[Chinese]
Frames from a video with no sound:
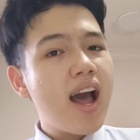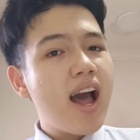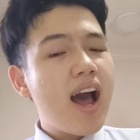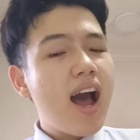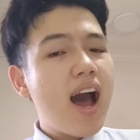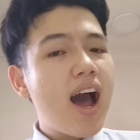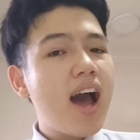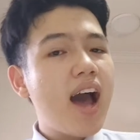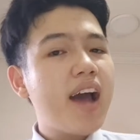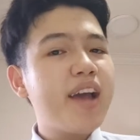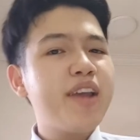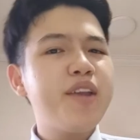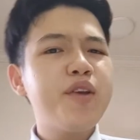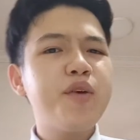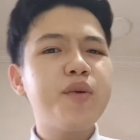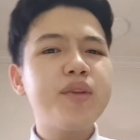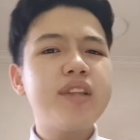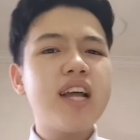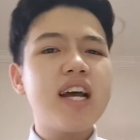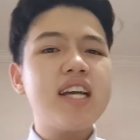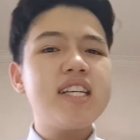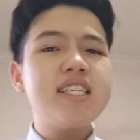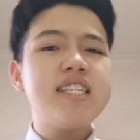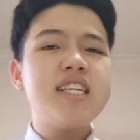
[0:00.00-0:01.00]
还有
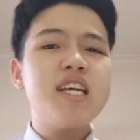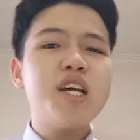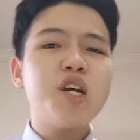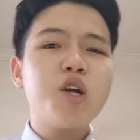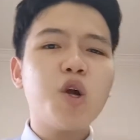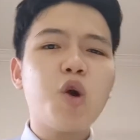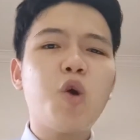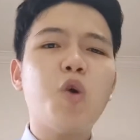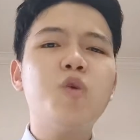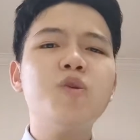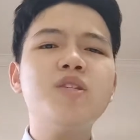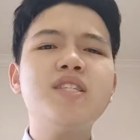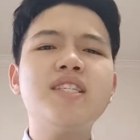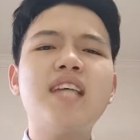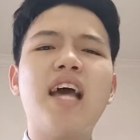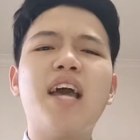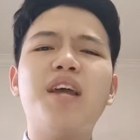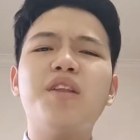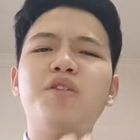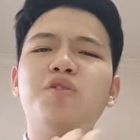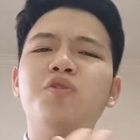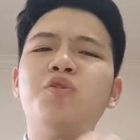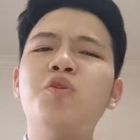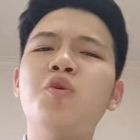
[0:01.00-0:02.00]
那些狗
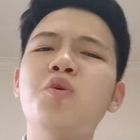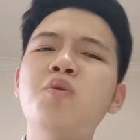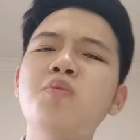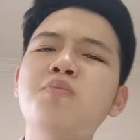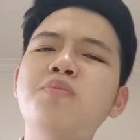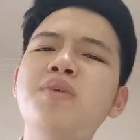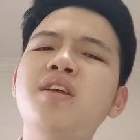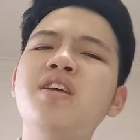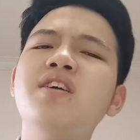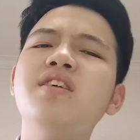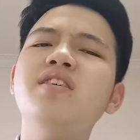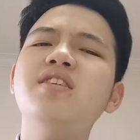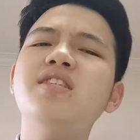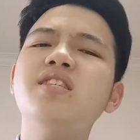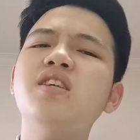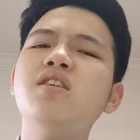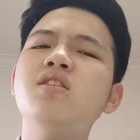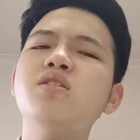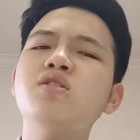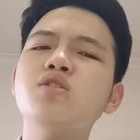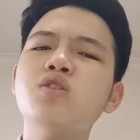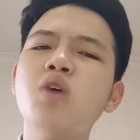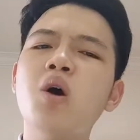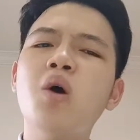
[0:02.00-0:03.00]
仔东拼
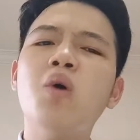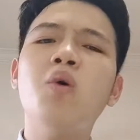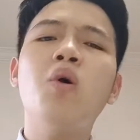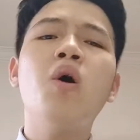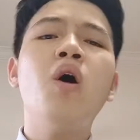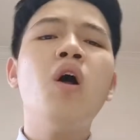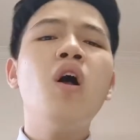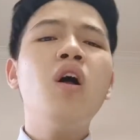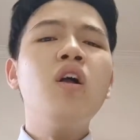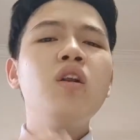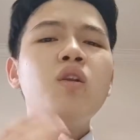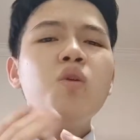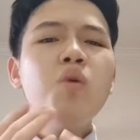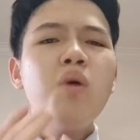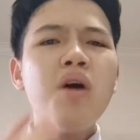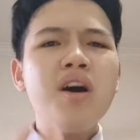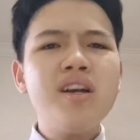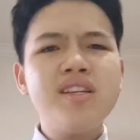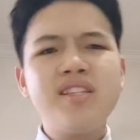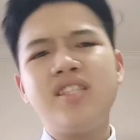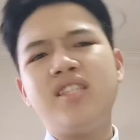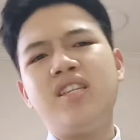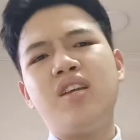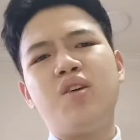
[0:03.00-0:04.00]
西凑
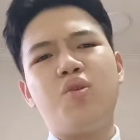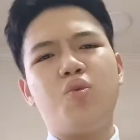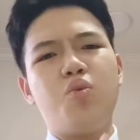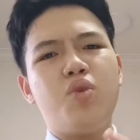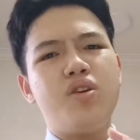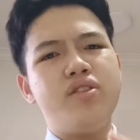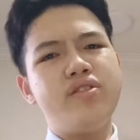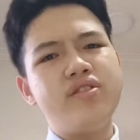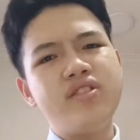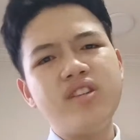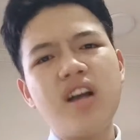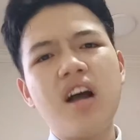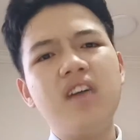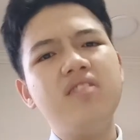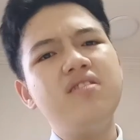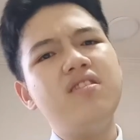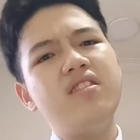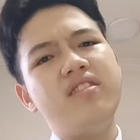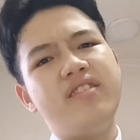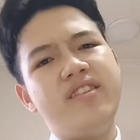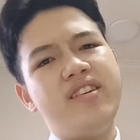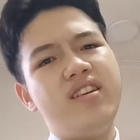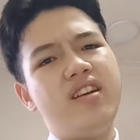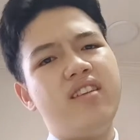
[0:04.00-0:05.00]
乱写文章
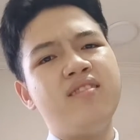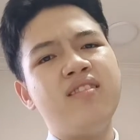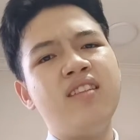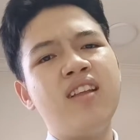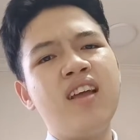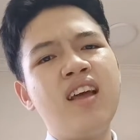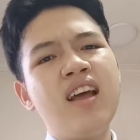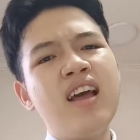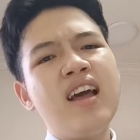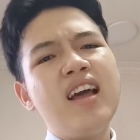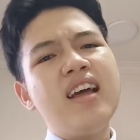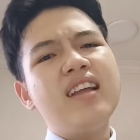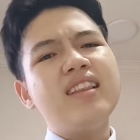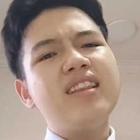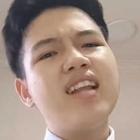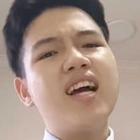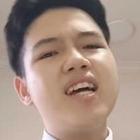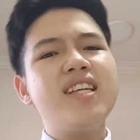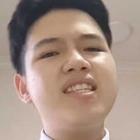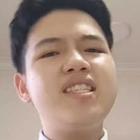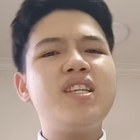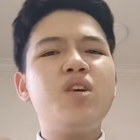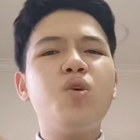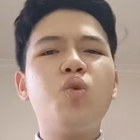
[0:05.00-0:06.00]
的人，
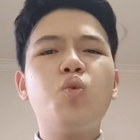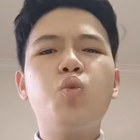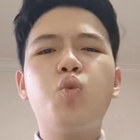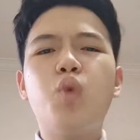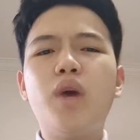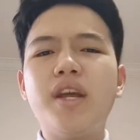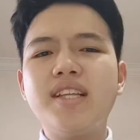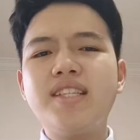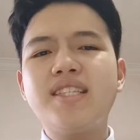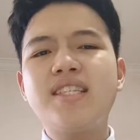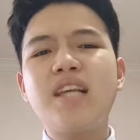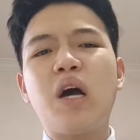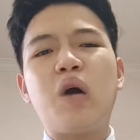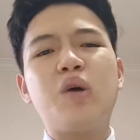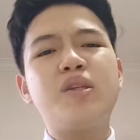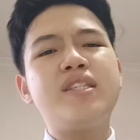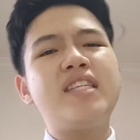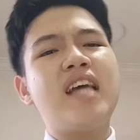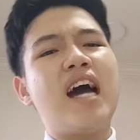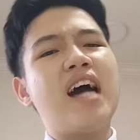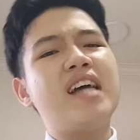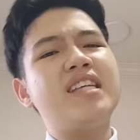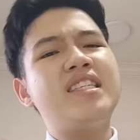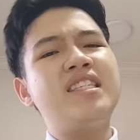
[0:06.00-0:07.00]
那些伪造
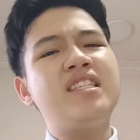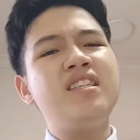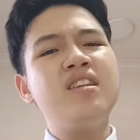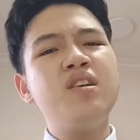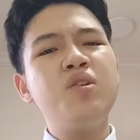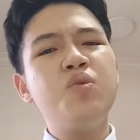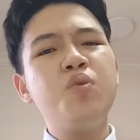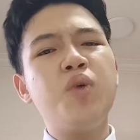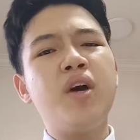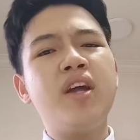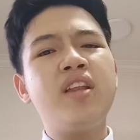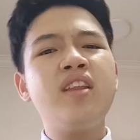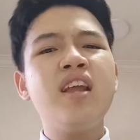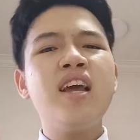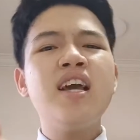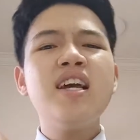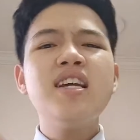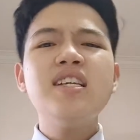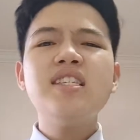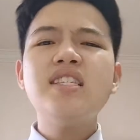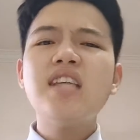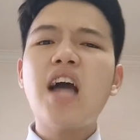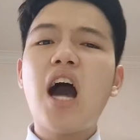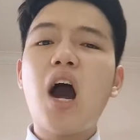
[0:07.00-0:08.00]
假新闻、
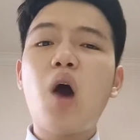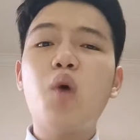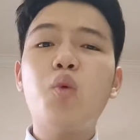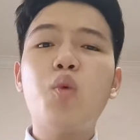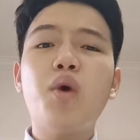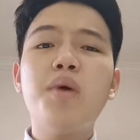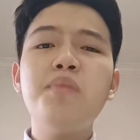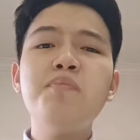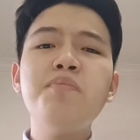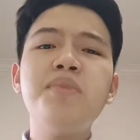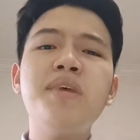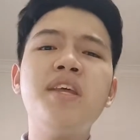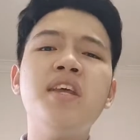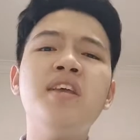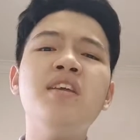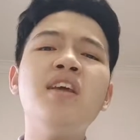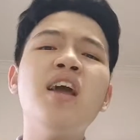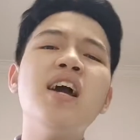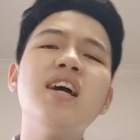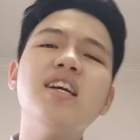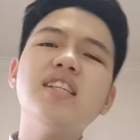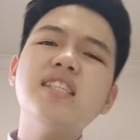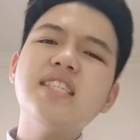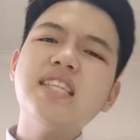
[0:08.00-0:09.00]
假文凭、
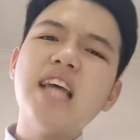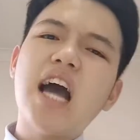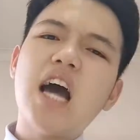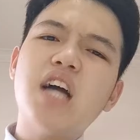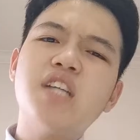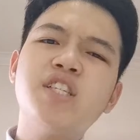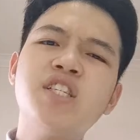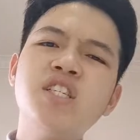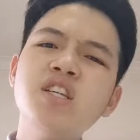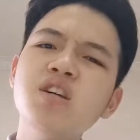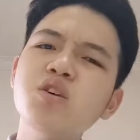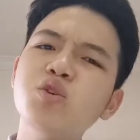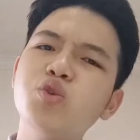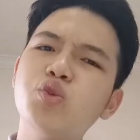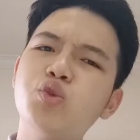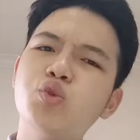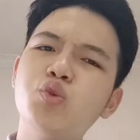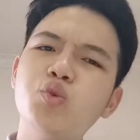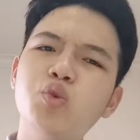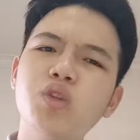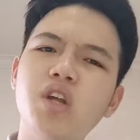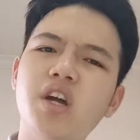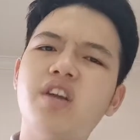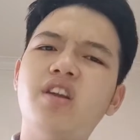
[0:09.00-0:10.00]
假证
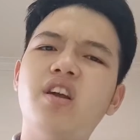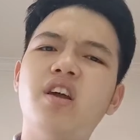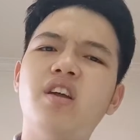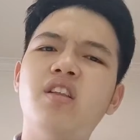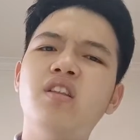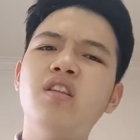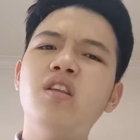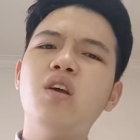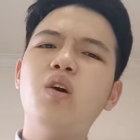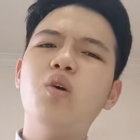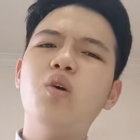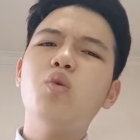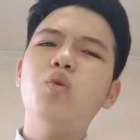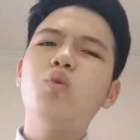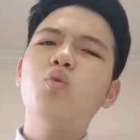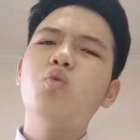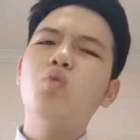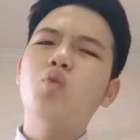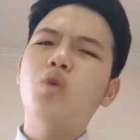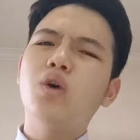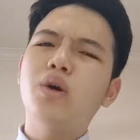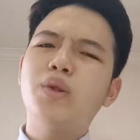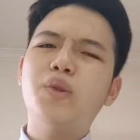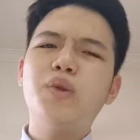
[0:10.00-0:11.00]
书的人。
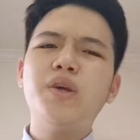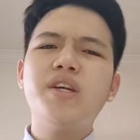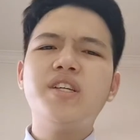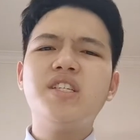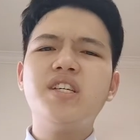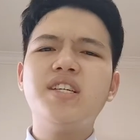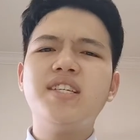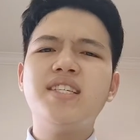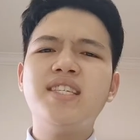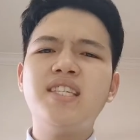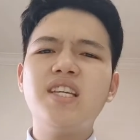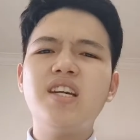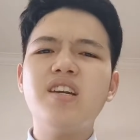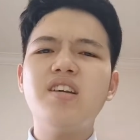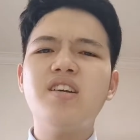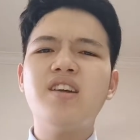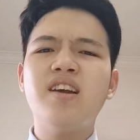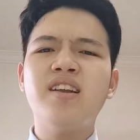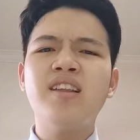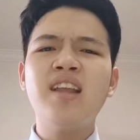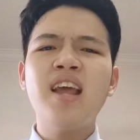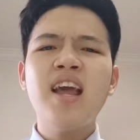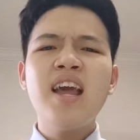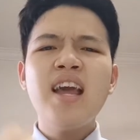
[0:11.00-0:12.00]
我对这些
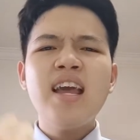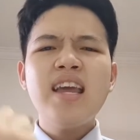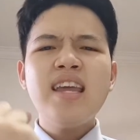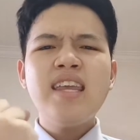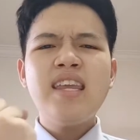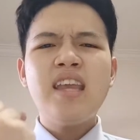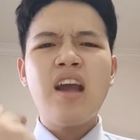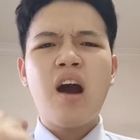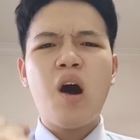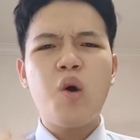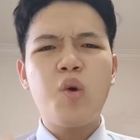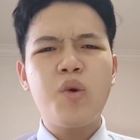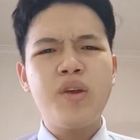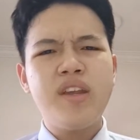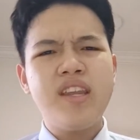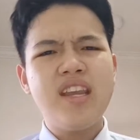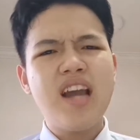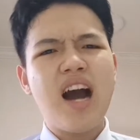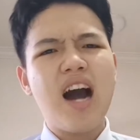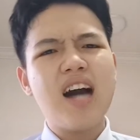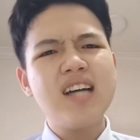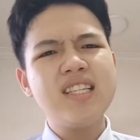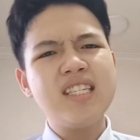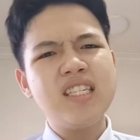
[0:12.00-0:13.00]
人咬
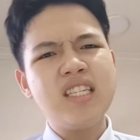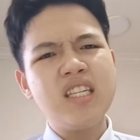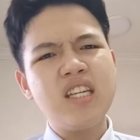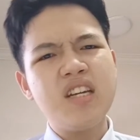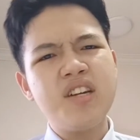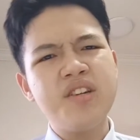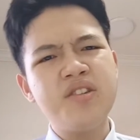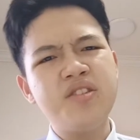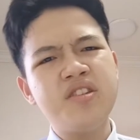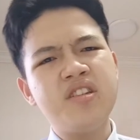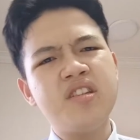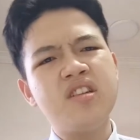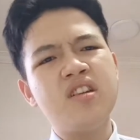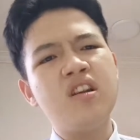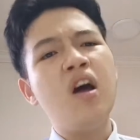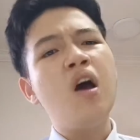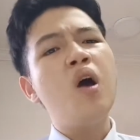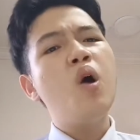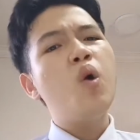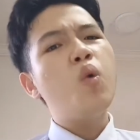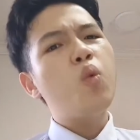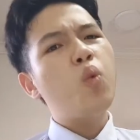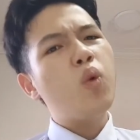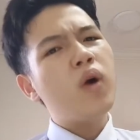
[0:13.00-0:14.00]
牙切齿，
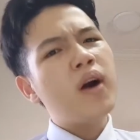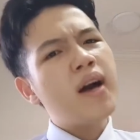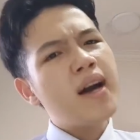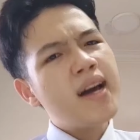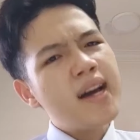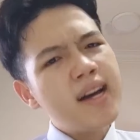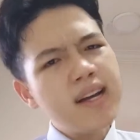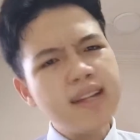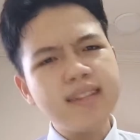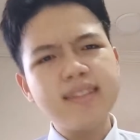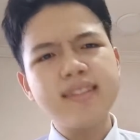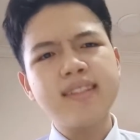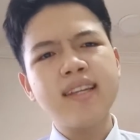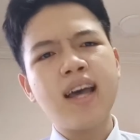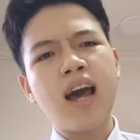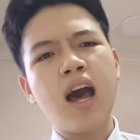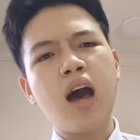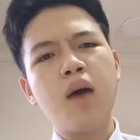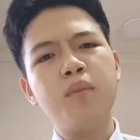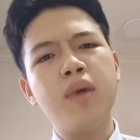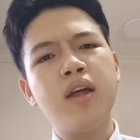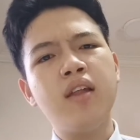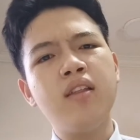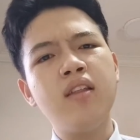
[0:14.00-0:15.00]
我恨
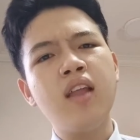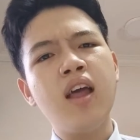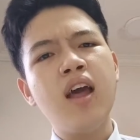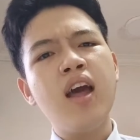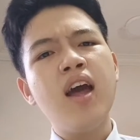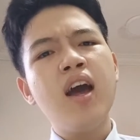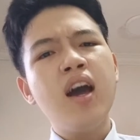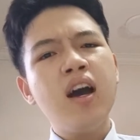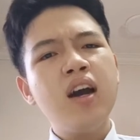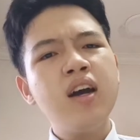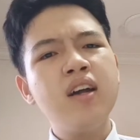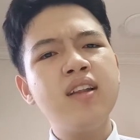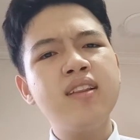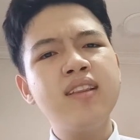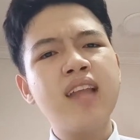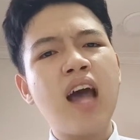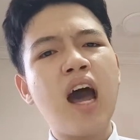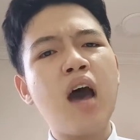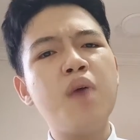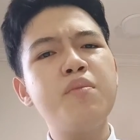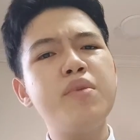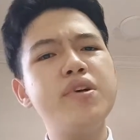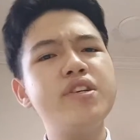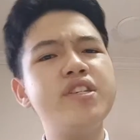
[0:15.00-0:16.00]
他们，恨
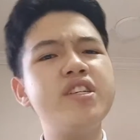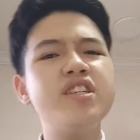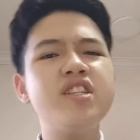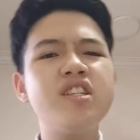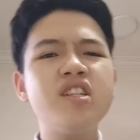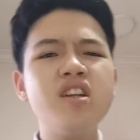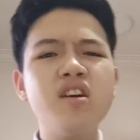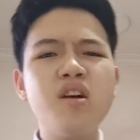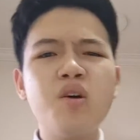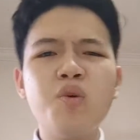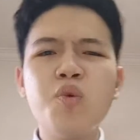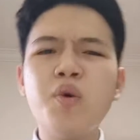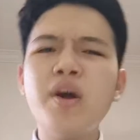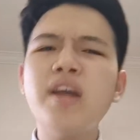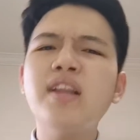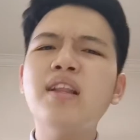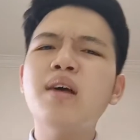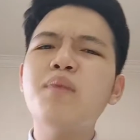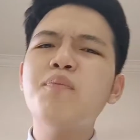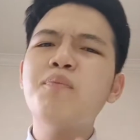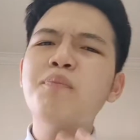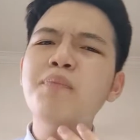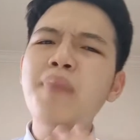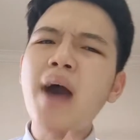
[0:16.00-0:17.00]
他们是社会
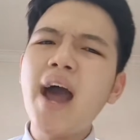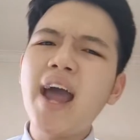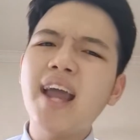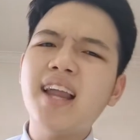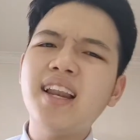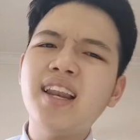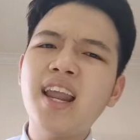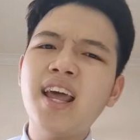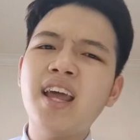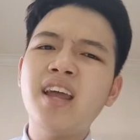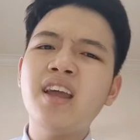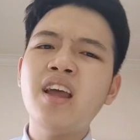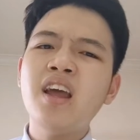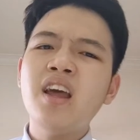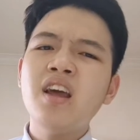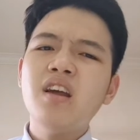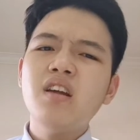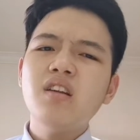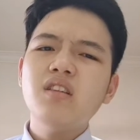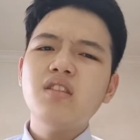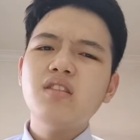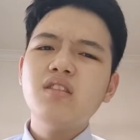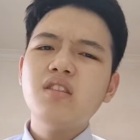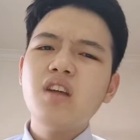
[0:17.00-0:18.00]
的败类，
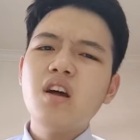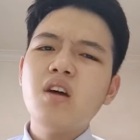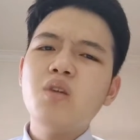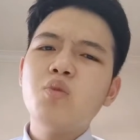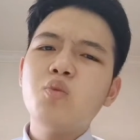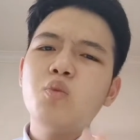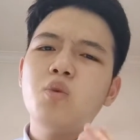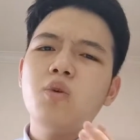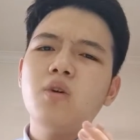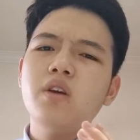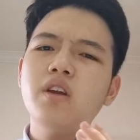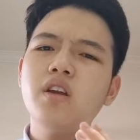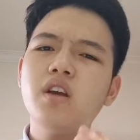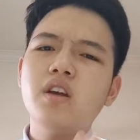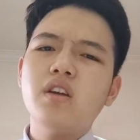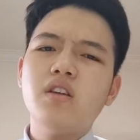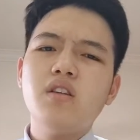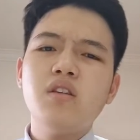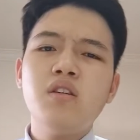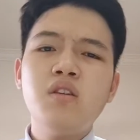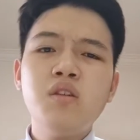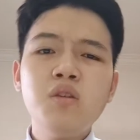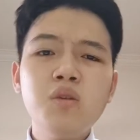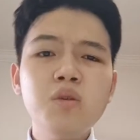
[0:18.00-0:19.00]
但我也
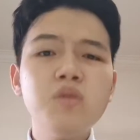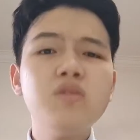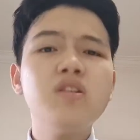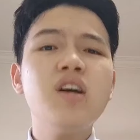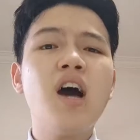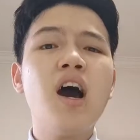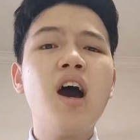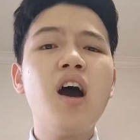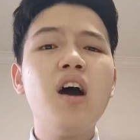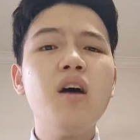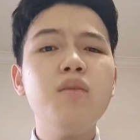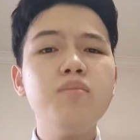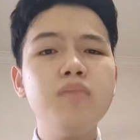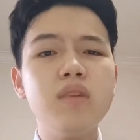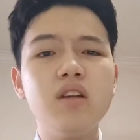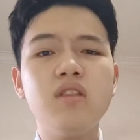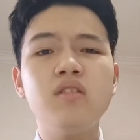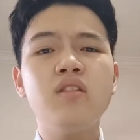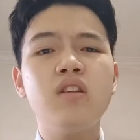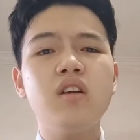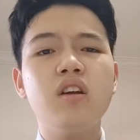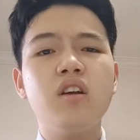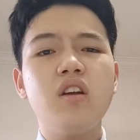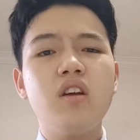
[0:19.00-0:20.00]
忧他们。